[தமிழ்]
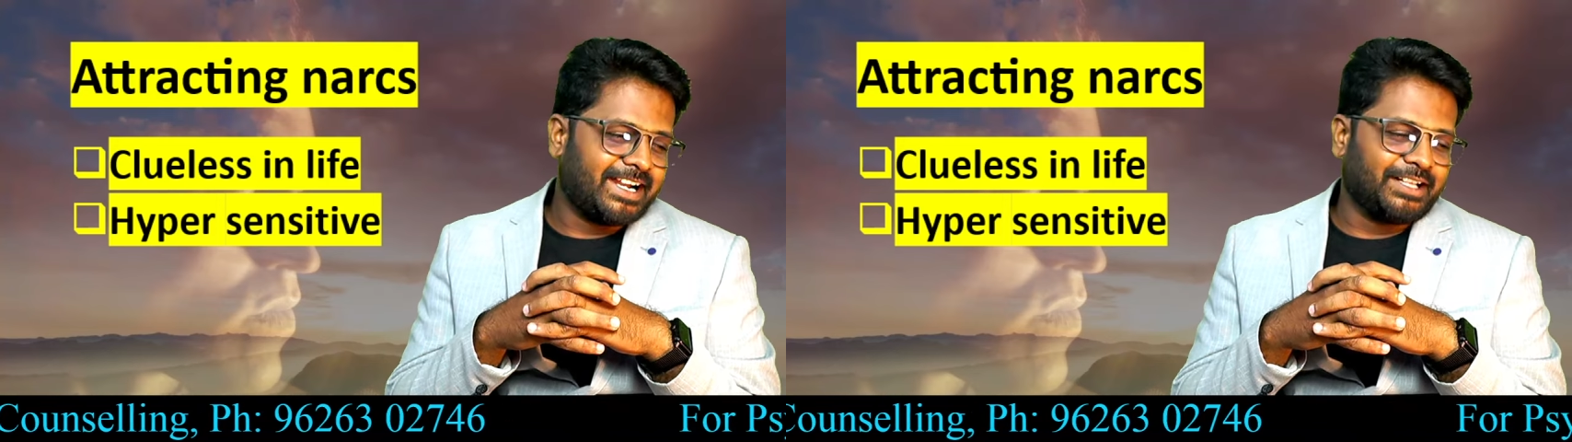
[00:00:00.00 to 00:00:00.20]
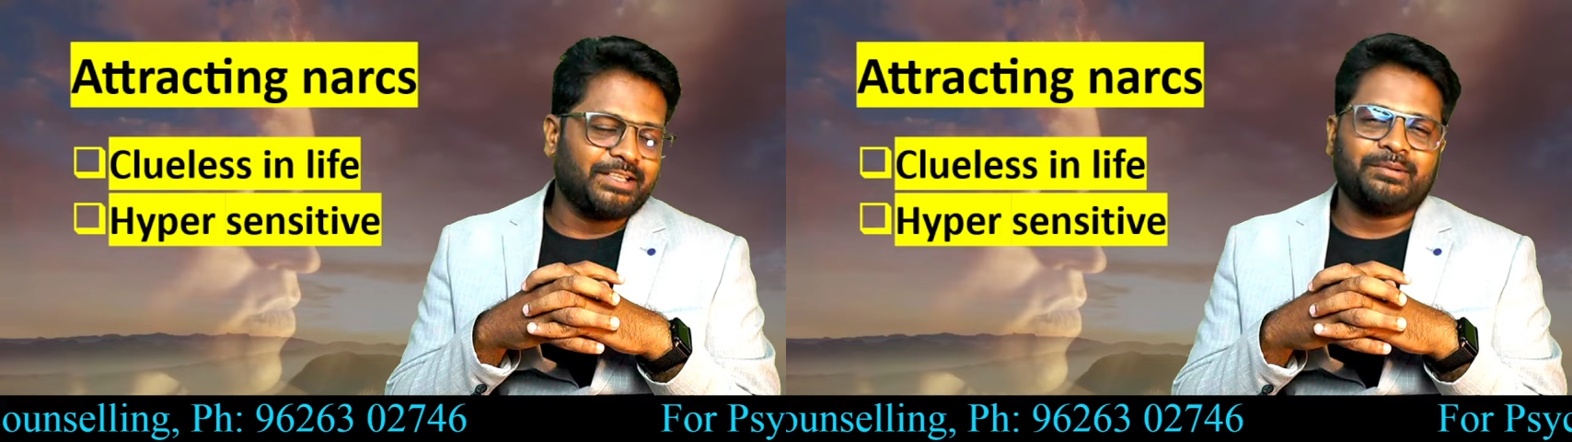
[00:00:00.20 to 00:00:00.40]

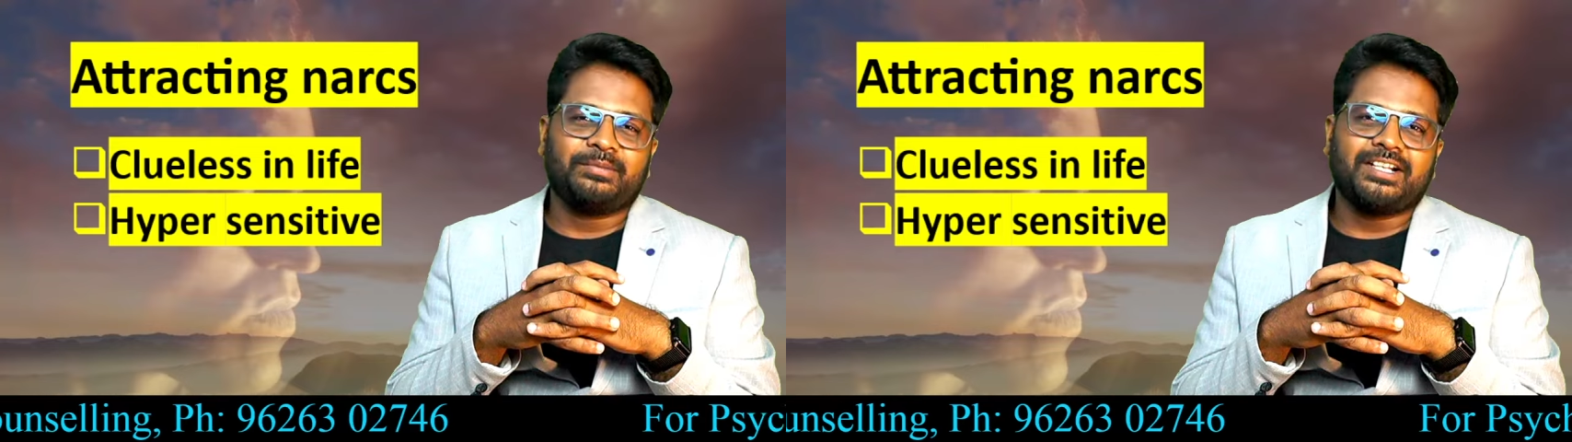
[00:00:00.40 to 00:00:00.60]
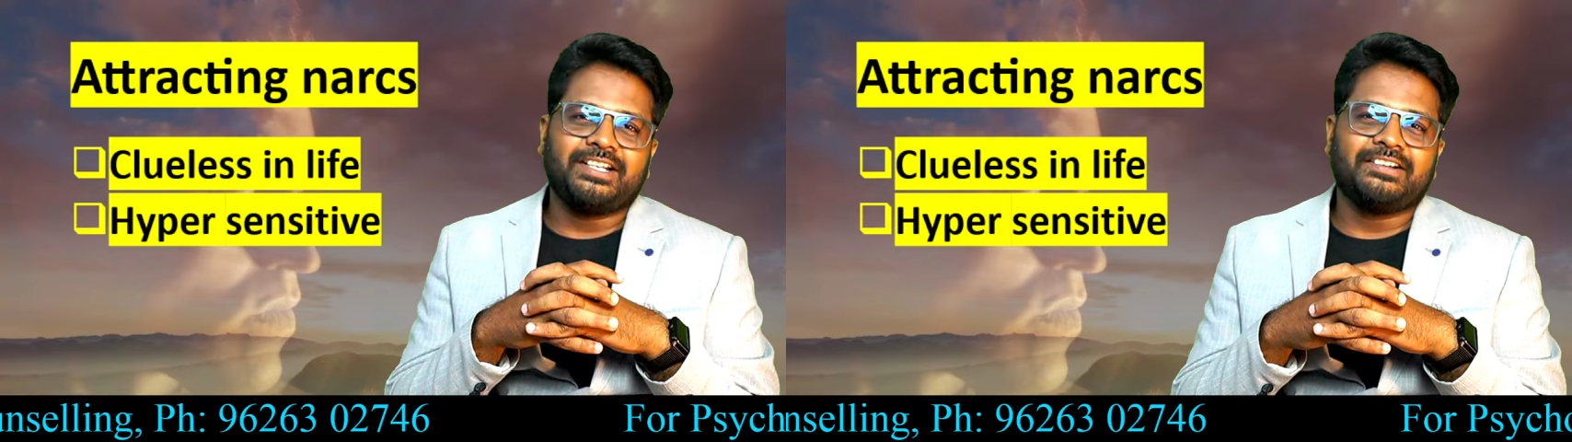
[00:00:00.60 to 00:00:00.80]
அந்த
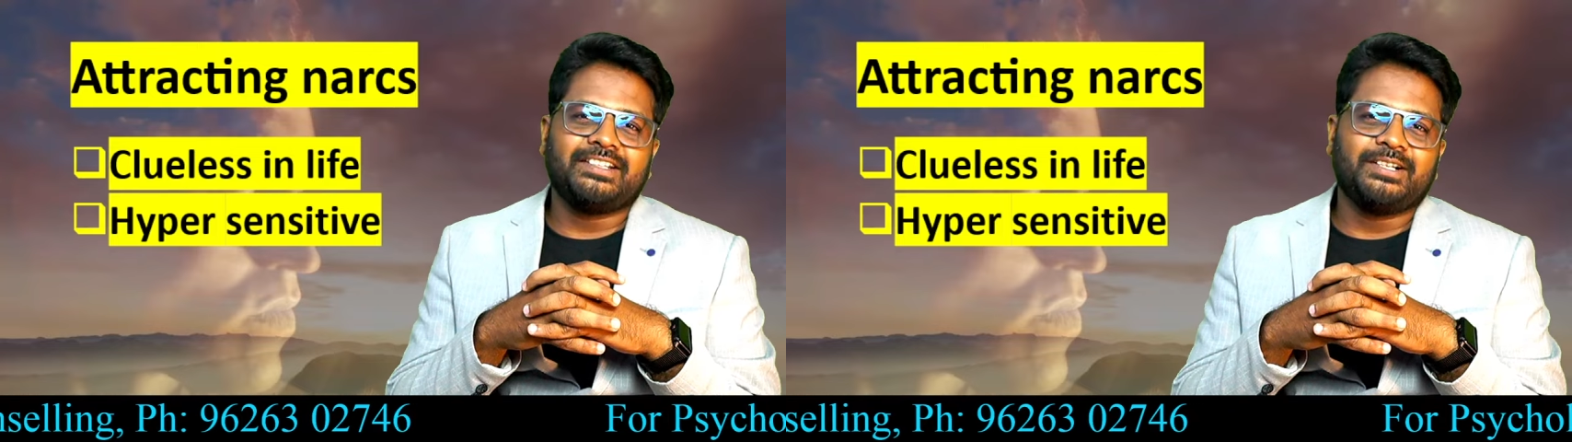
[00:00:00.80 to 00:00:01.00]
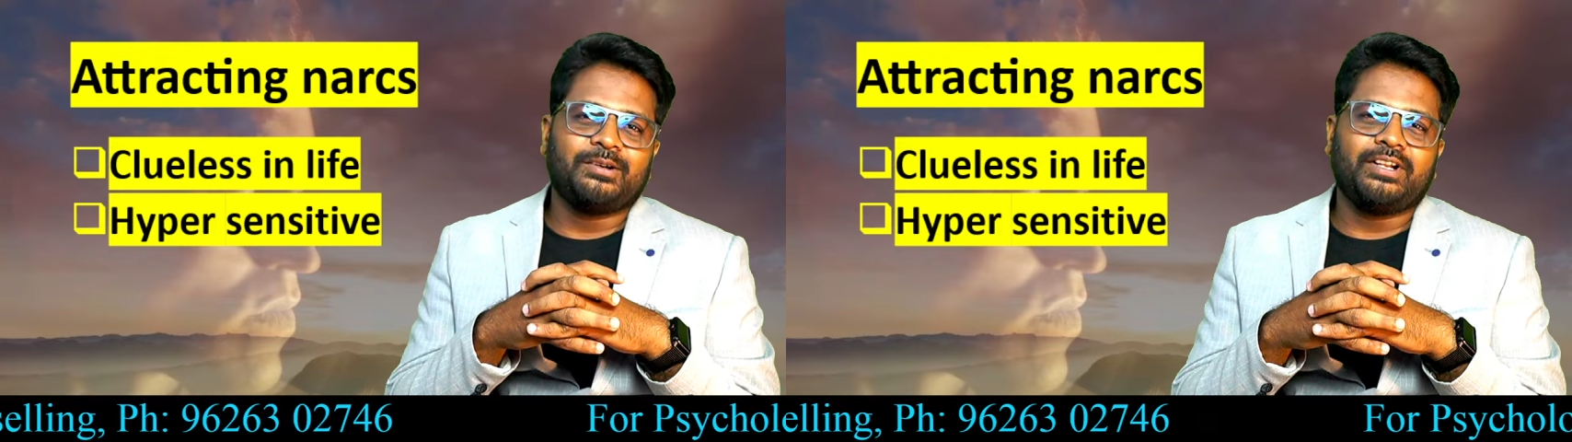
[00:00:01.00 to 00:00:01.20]
மாதிரி
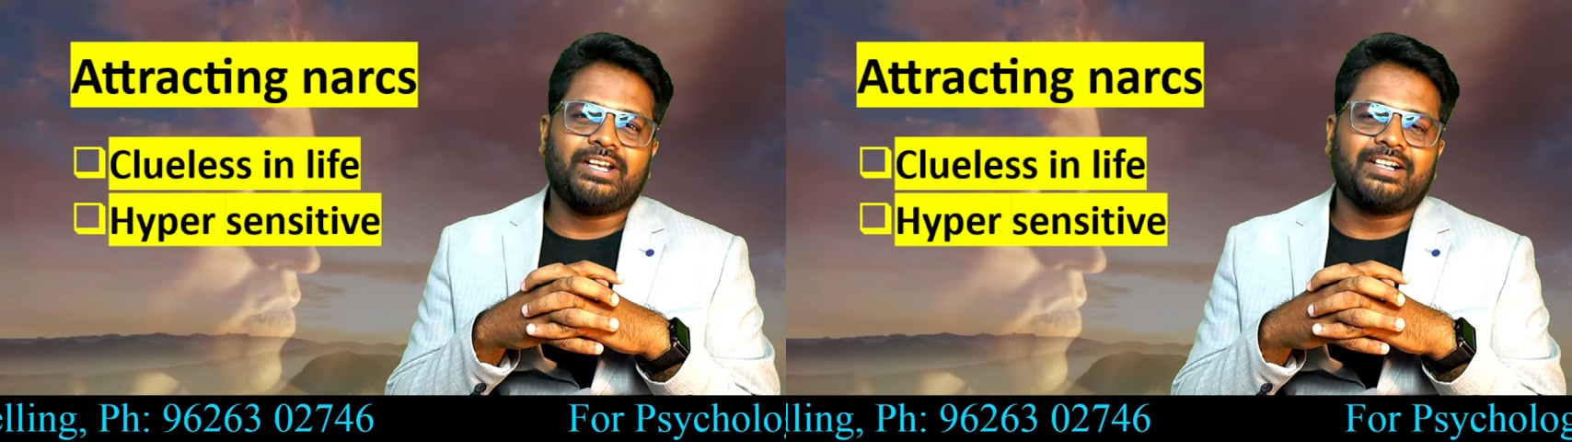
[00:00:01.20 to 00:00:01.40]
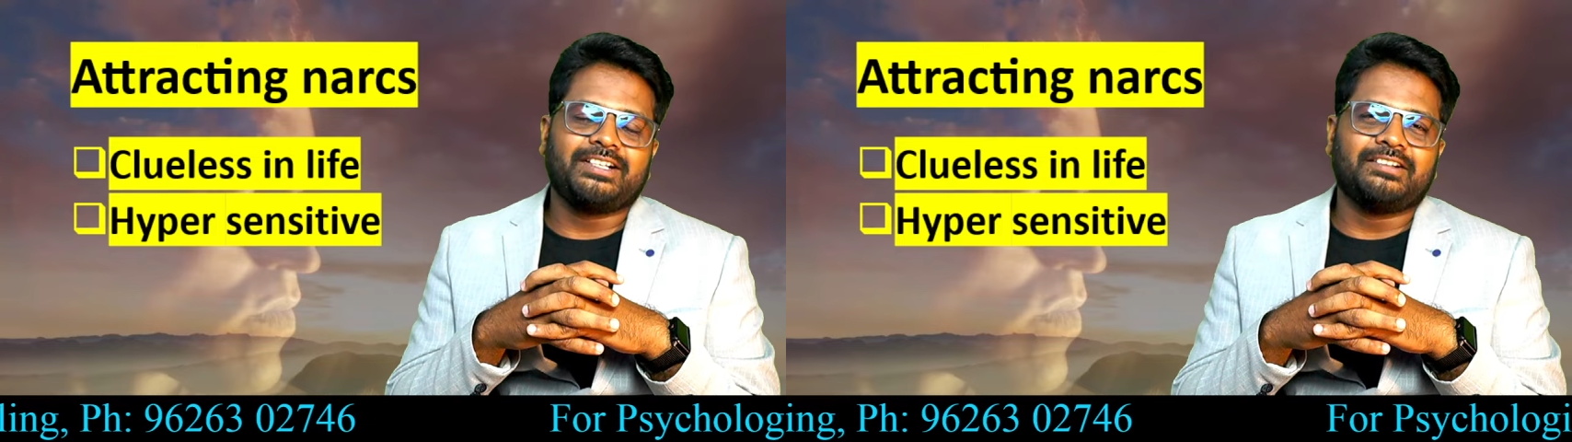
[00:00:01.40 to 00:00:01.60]
வந்து
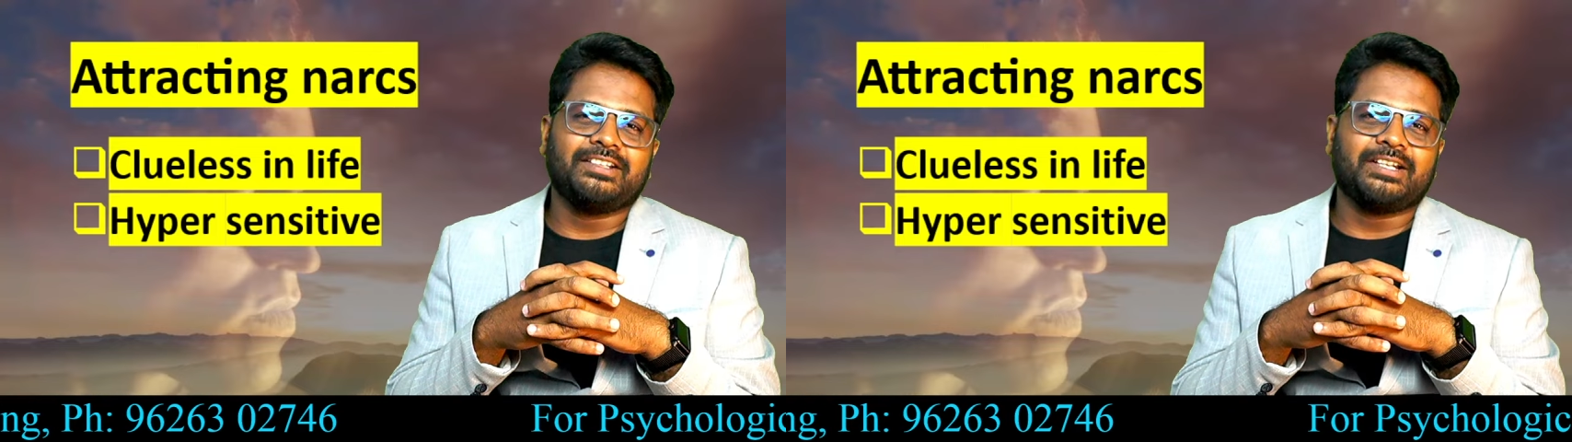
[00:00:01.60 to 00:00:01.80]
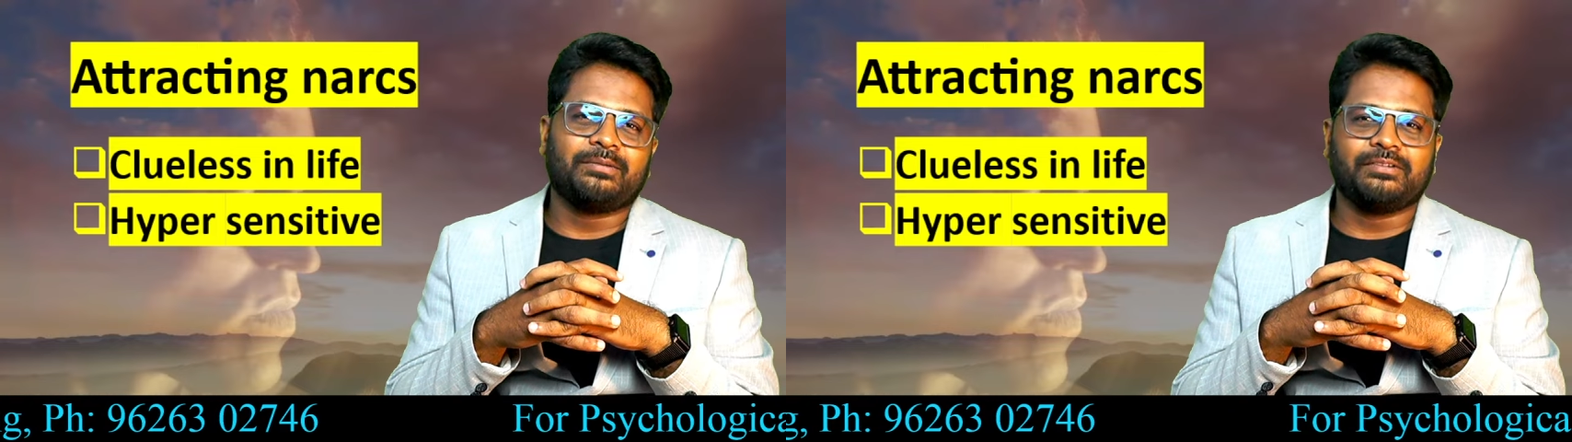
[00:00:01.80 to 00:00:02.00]
இருக்கக்கூடிய ஆட்கள்
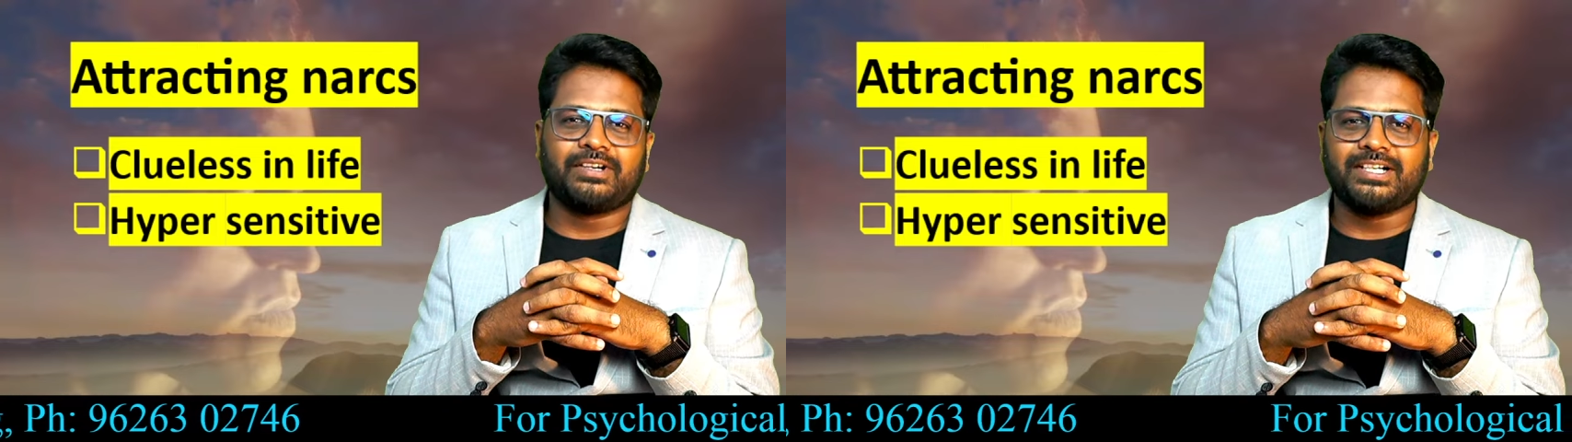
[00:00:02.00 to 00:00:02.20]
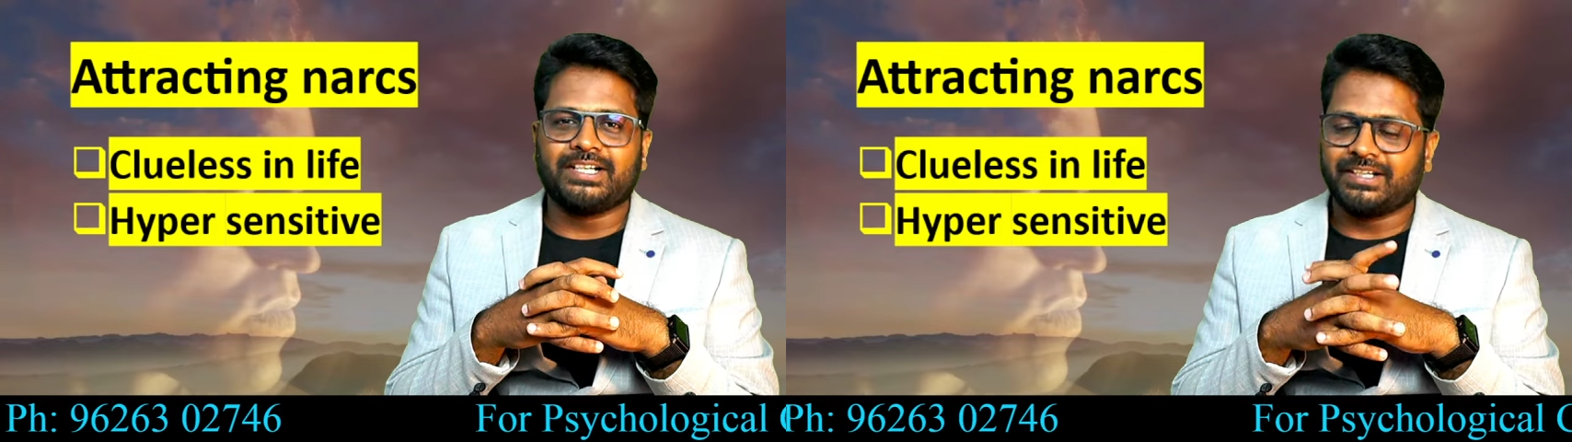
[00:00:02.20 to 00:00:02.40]
வந்து என்ன
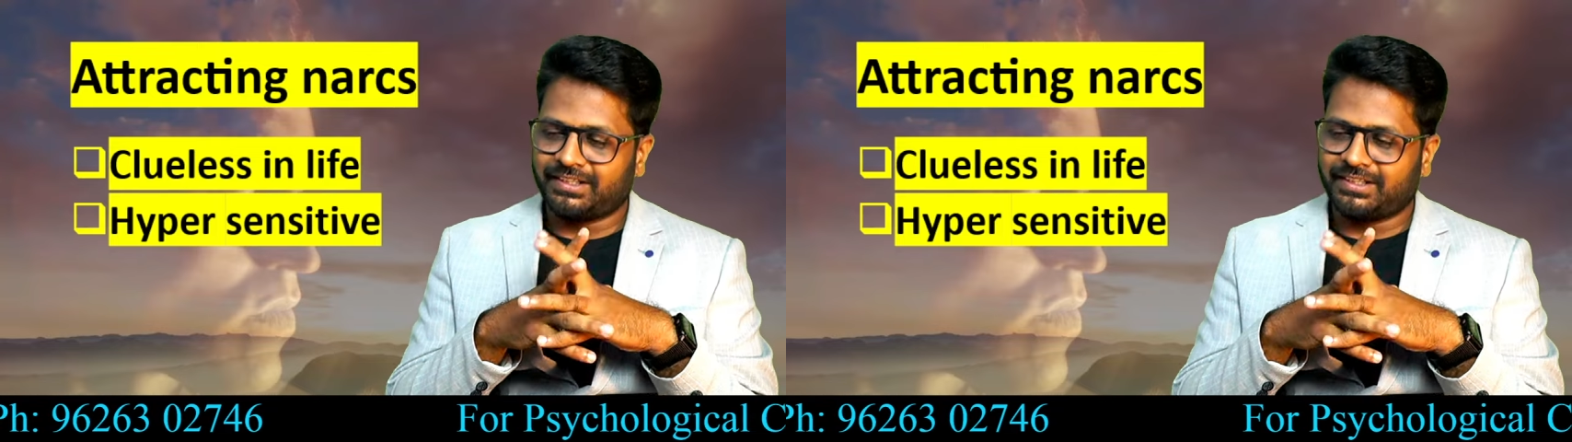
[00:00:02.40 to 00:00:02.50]
பண்ணுவாங்க